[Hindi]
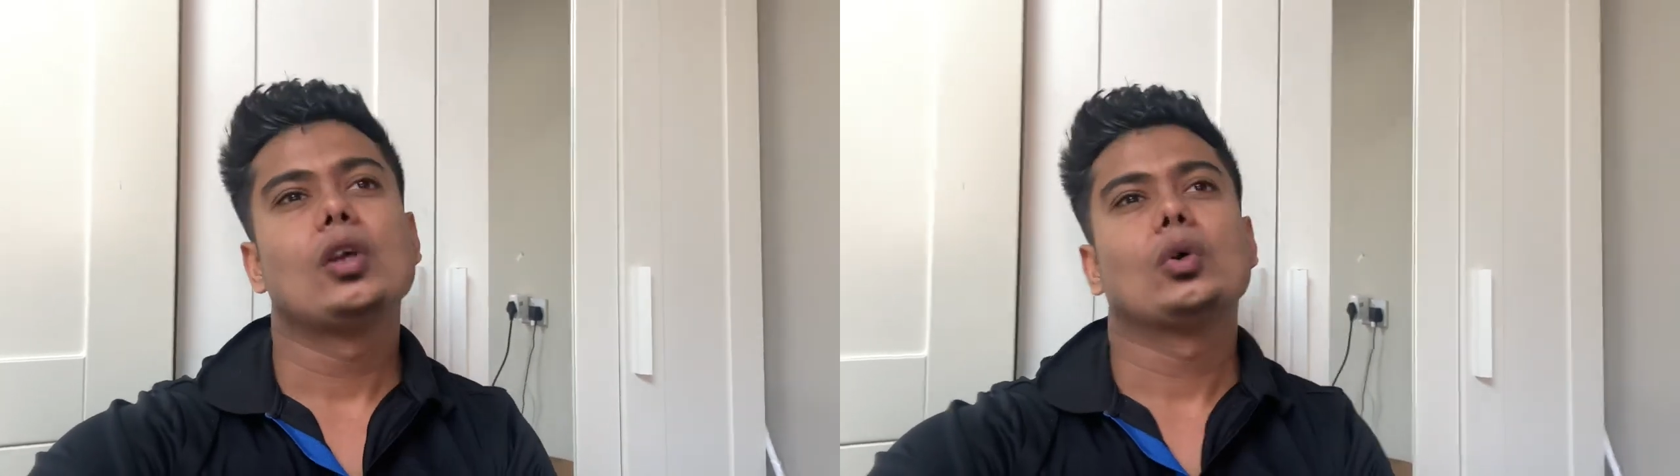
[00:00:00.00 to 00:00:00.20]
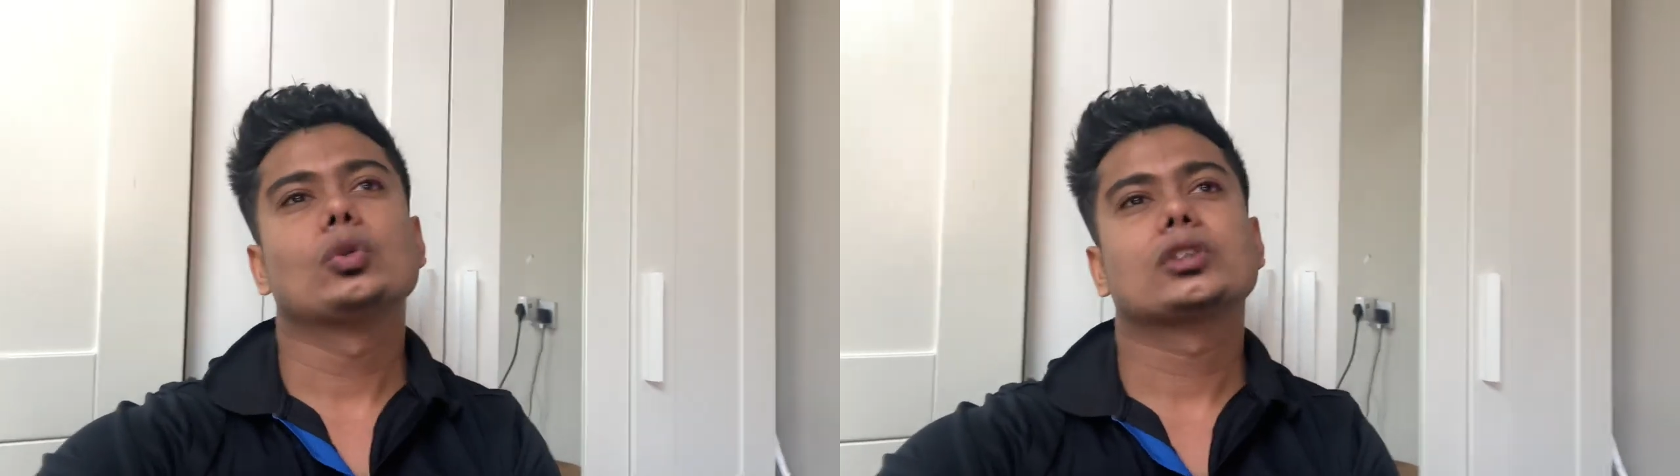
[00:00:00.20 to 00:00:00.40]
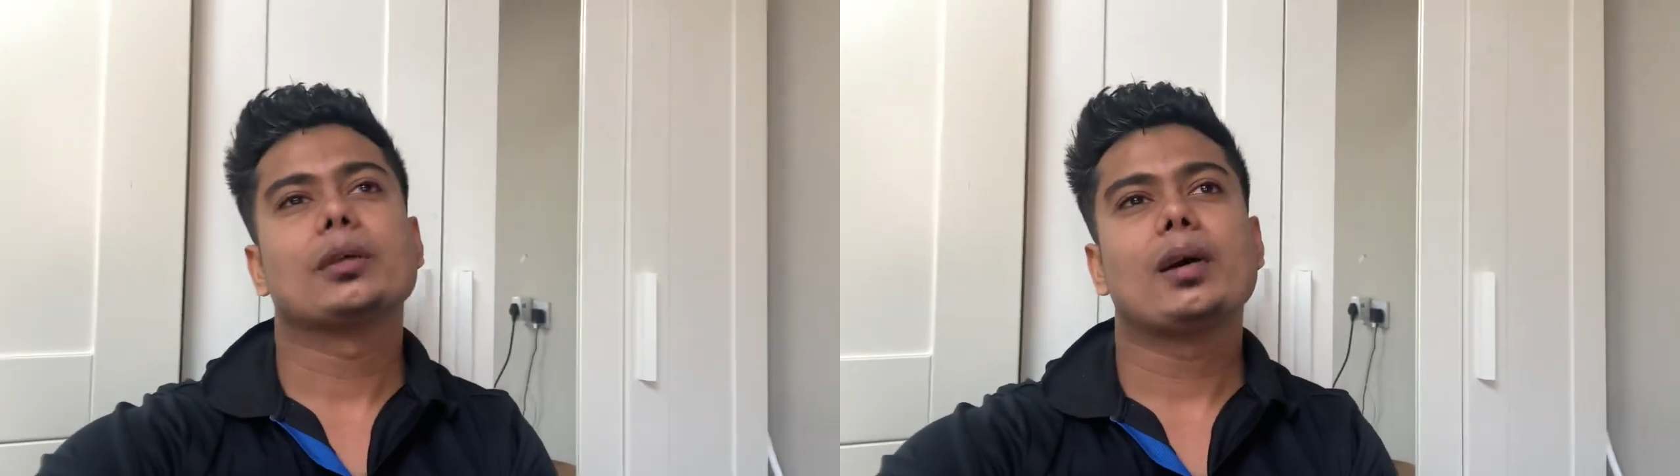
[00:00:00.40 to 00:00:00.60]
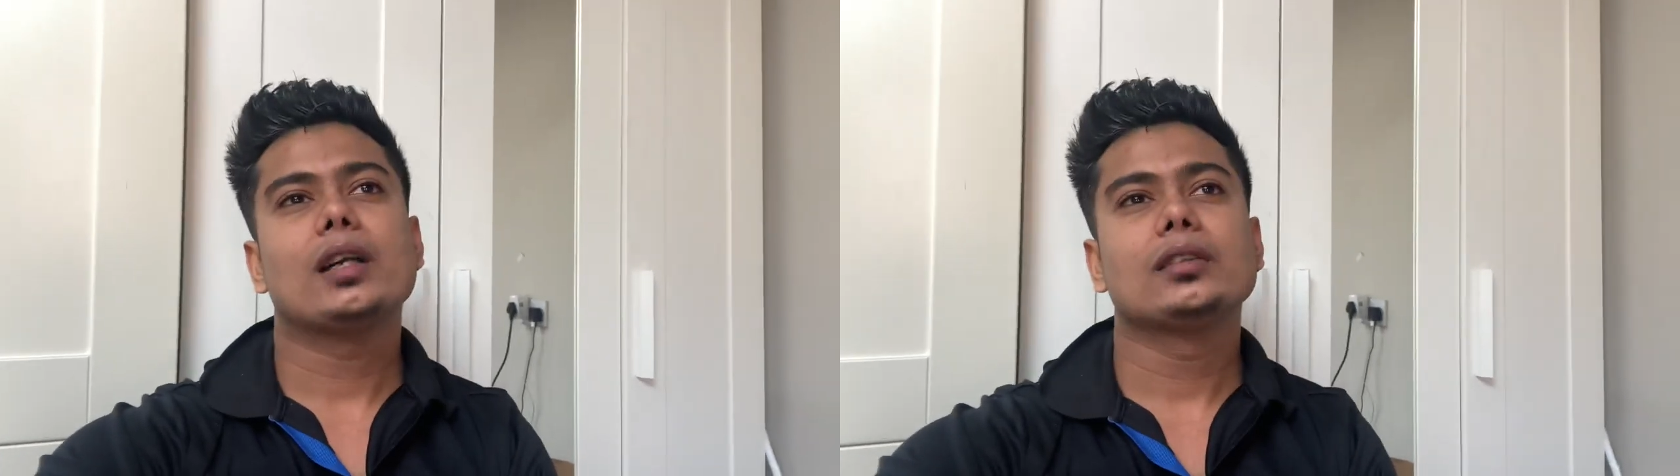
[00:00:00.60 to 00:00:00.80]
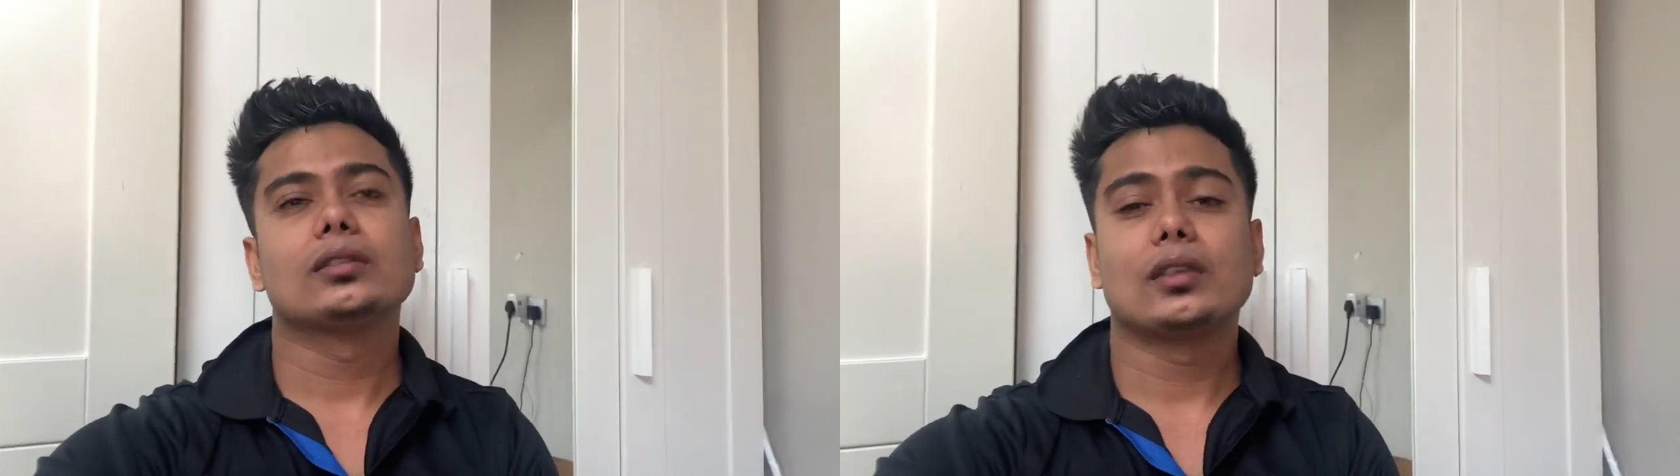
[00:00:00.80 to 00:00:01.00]
उसके
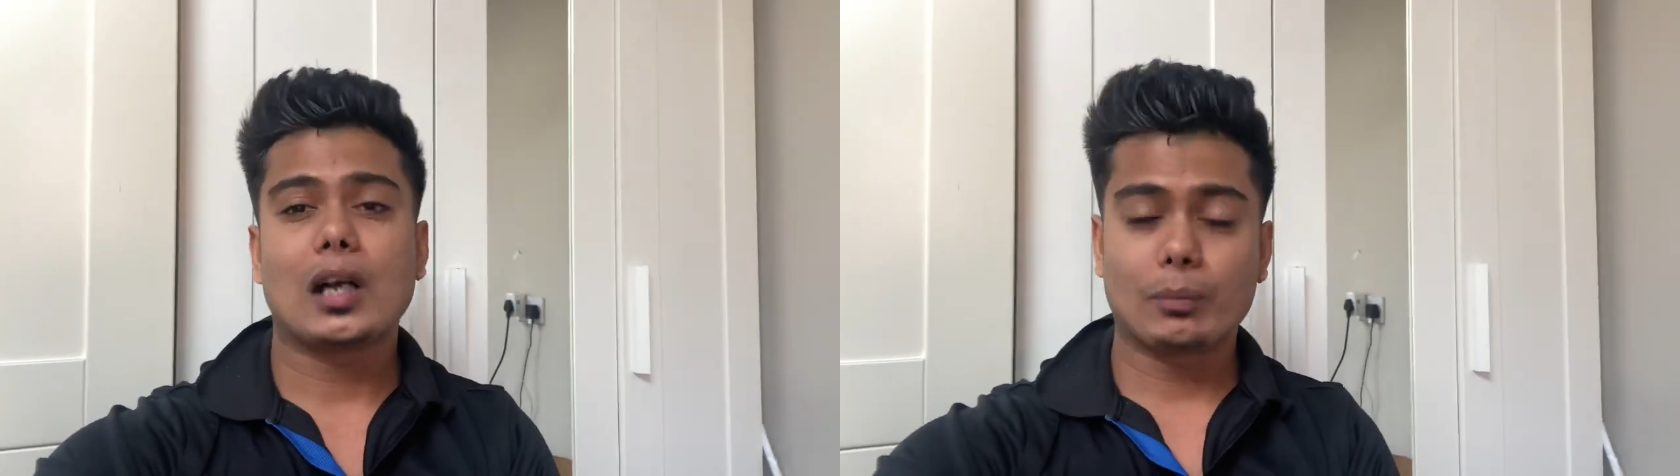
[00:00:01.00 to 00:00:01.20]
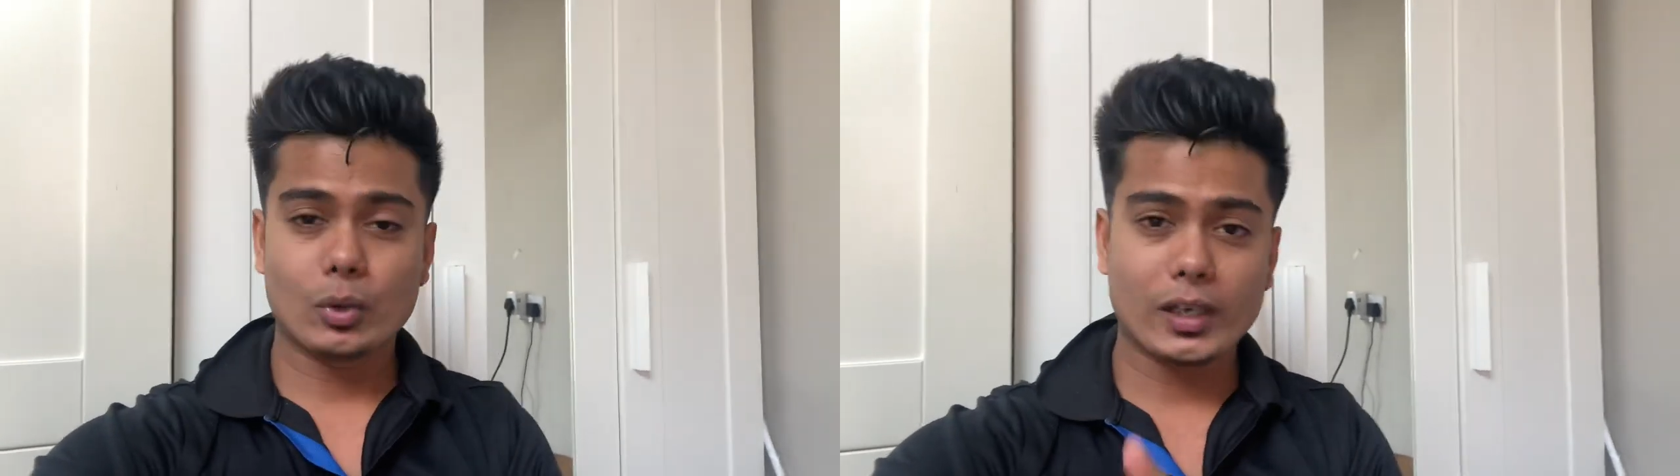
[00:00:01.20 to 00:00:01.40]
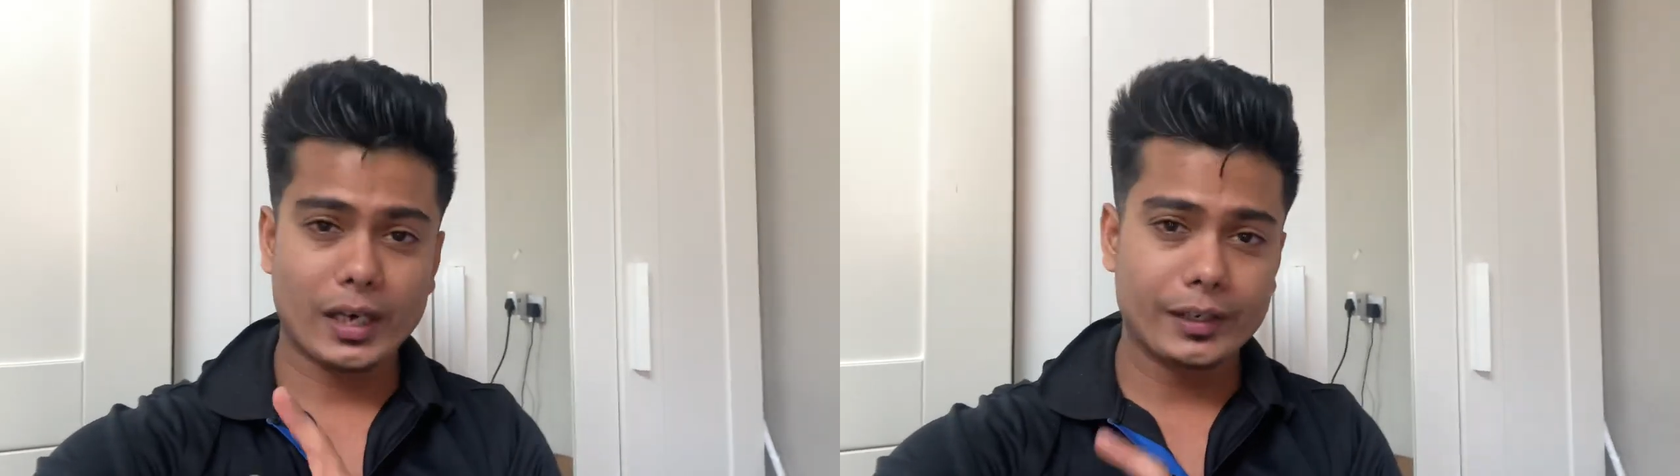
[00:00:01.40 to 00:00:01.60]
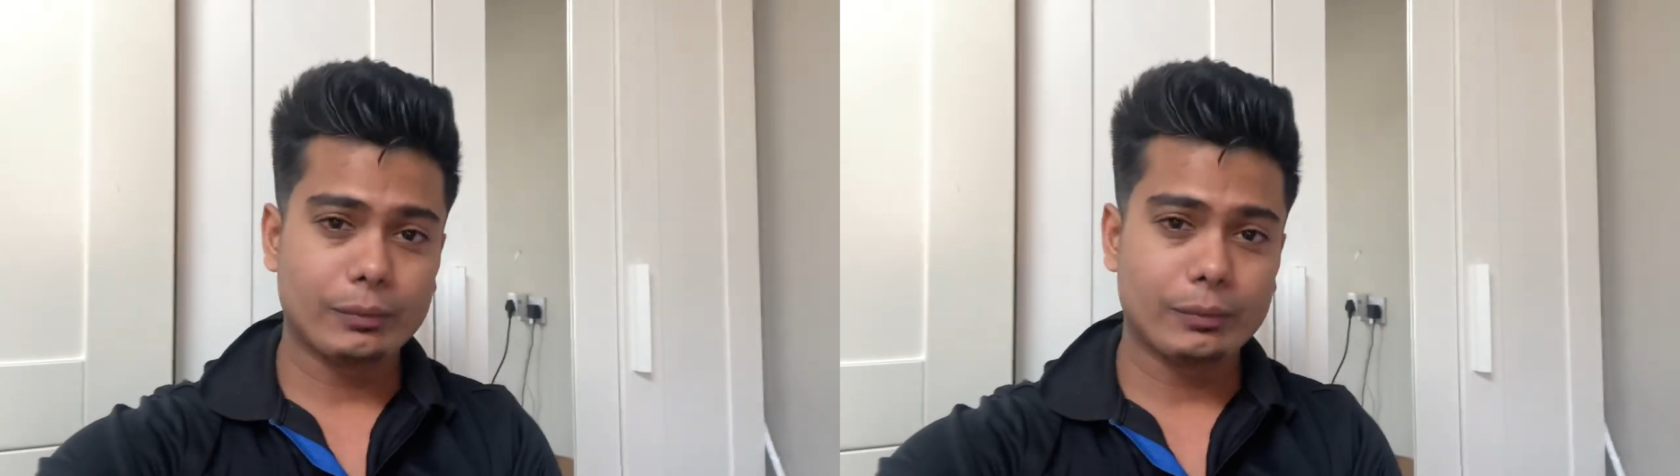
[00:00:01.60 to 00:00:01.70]
बाद आपको एक आईडी